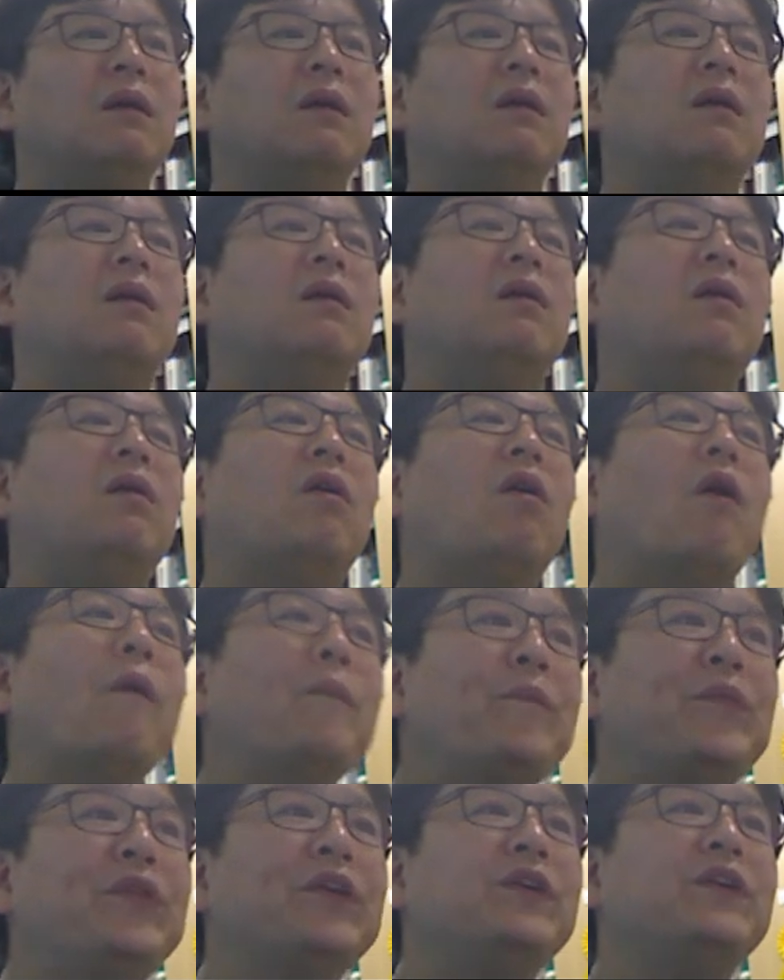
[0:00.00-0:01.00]

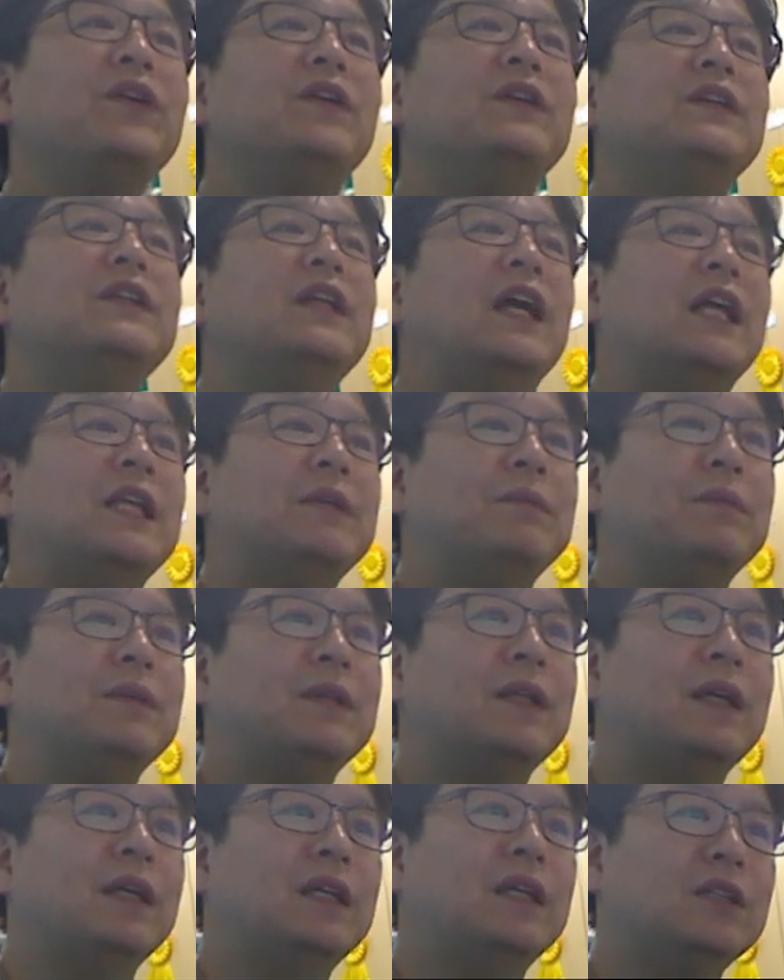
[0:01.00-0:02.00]
없는 거는
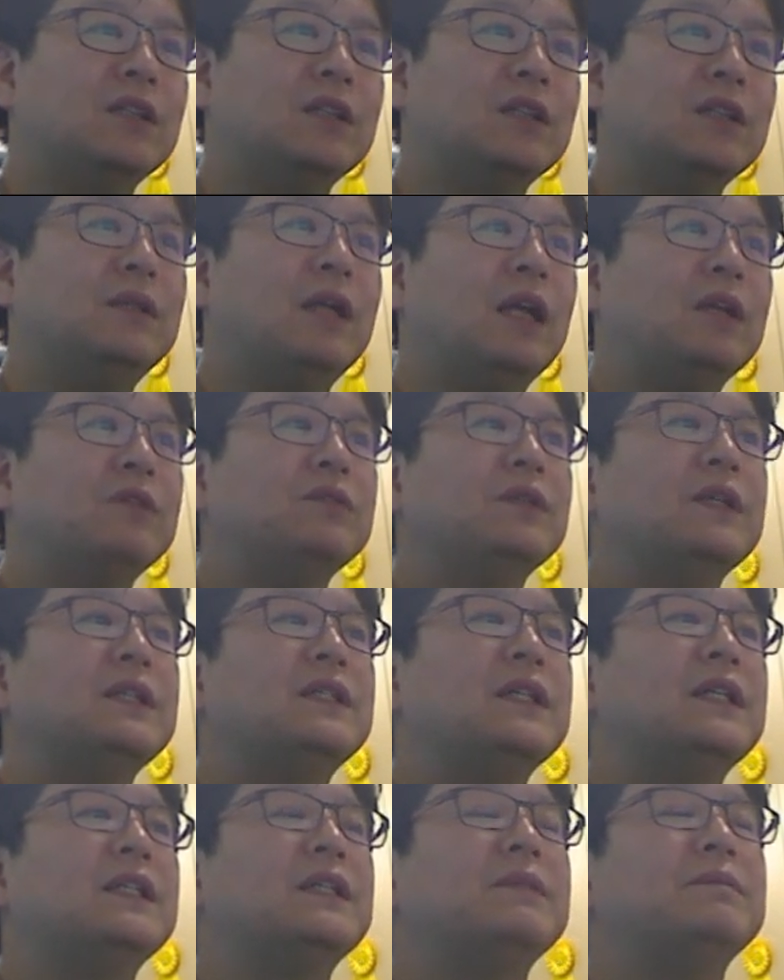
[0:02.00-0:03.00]
아닙니다. 이 점은 알고
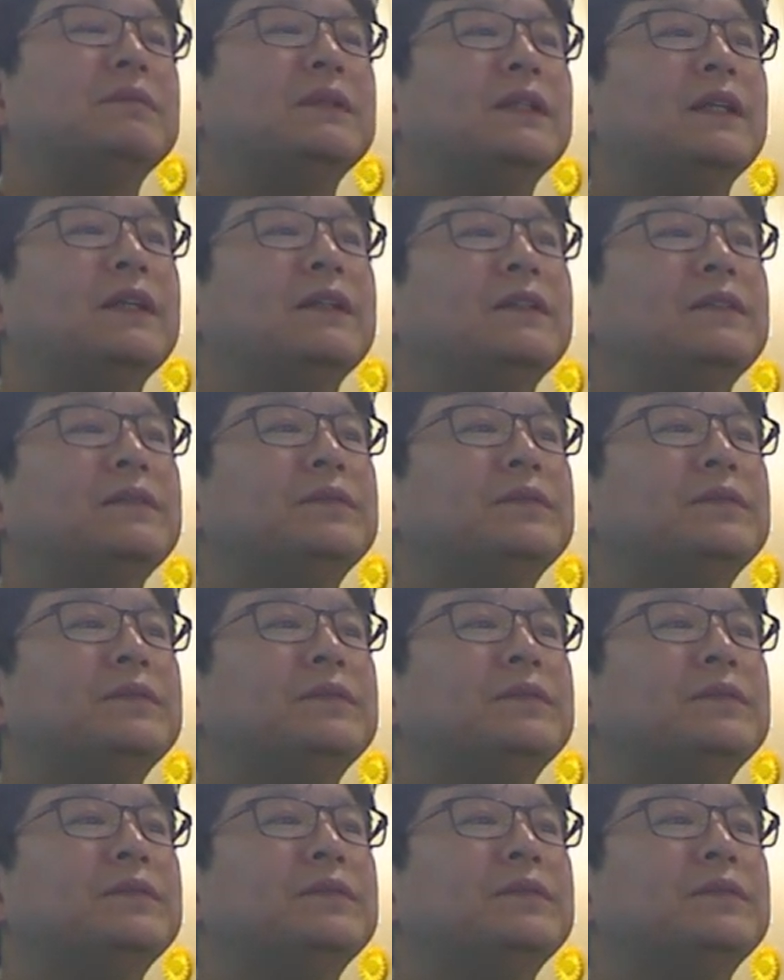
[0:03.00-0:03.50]
계셔야 됩니다.